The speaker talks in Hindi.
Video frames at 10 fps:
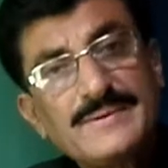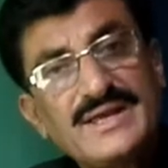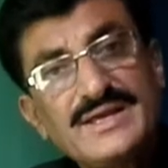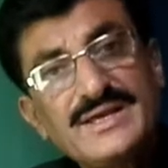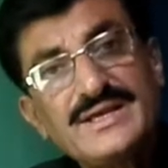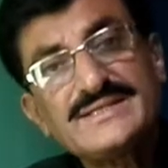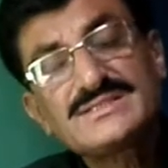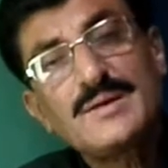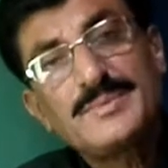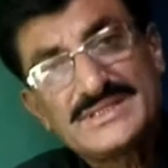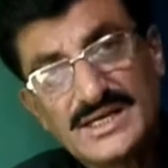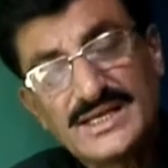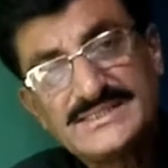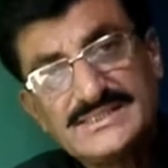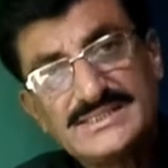कहेंगे कि इसका पता
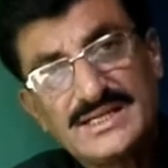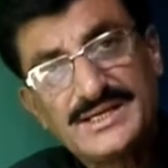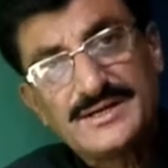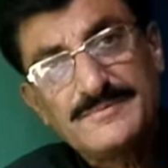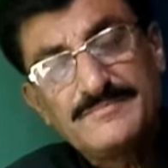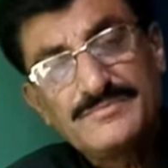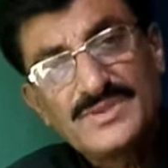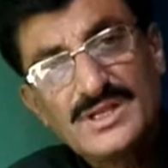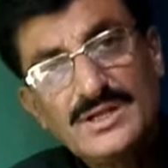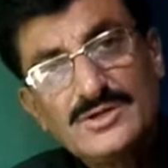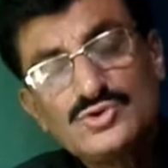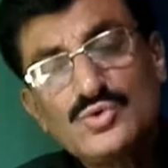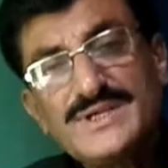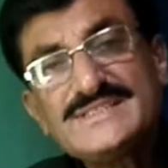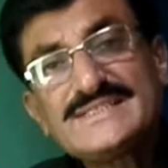कैसे चलेगा तो
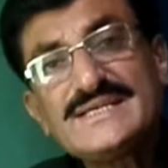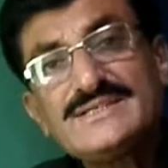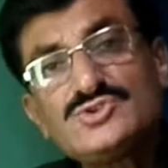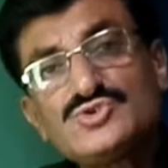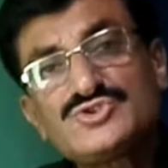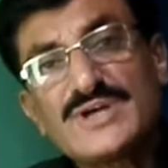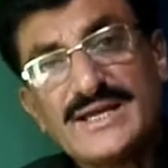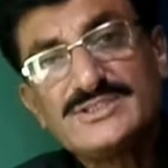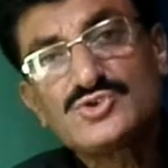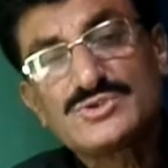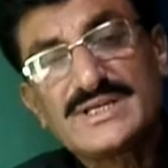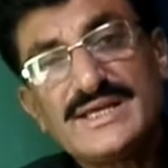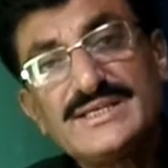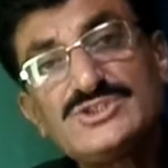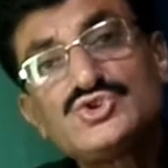इसके जो साइज़ होता
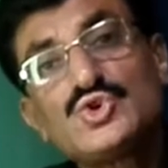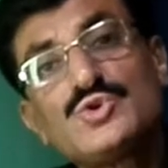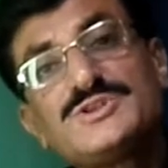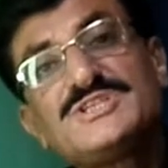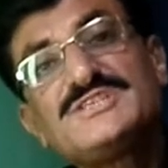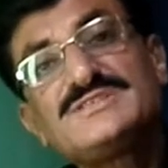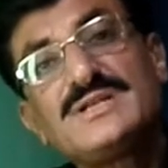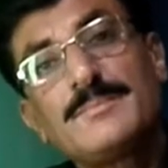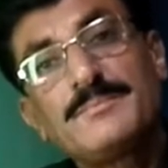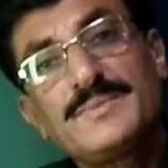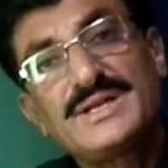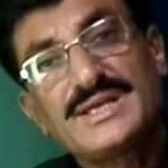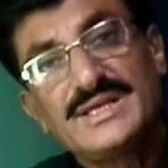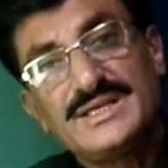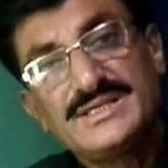है ये चौंतीस नंबर
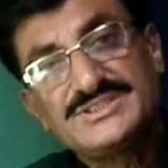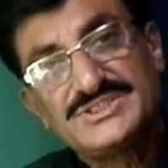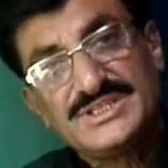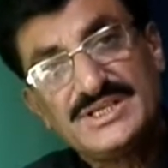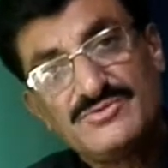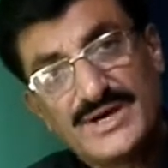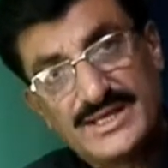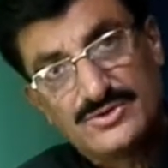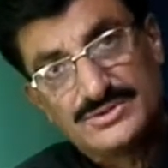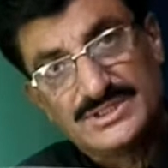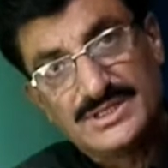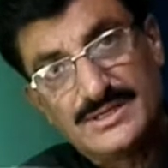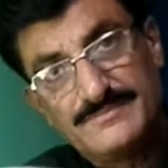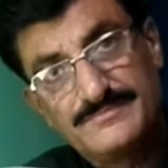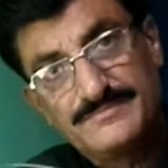की स्टील वायर होती है
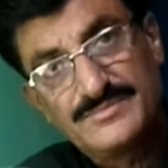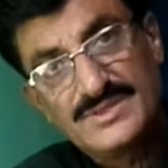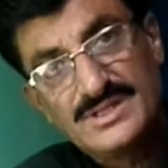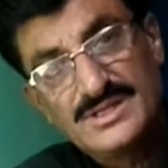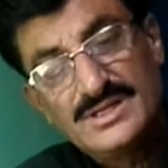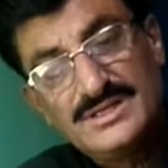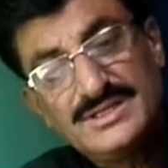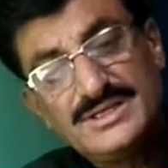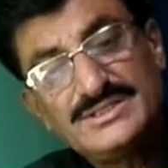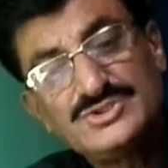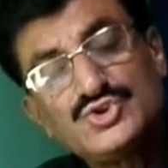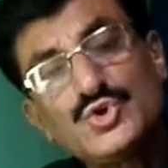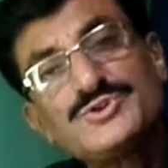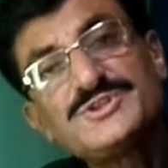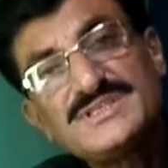ये
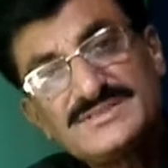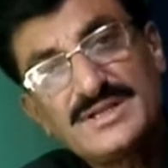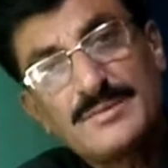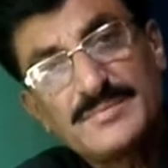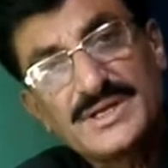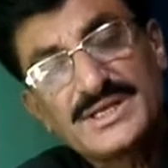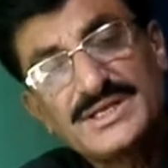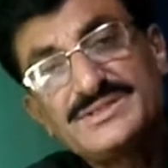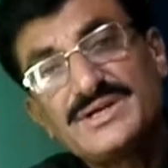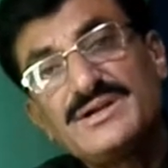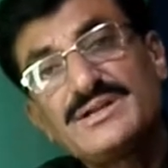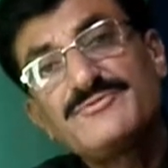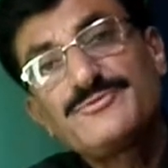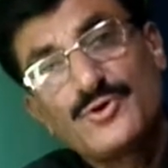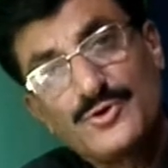चौंतीस नंबर की थर्टी
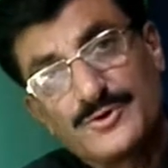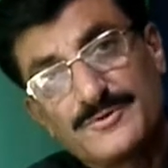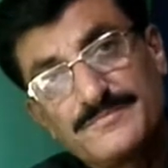फोर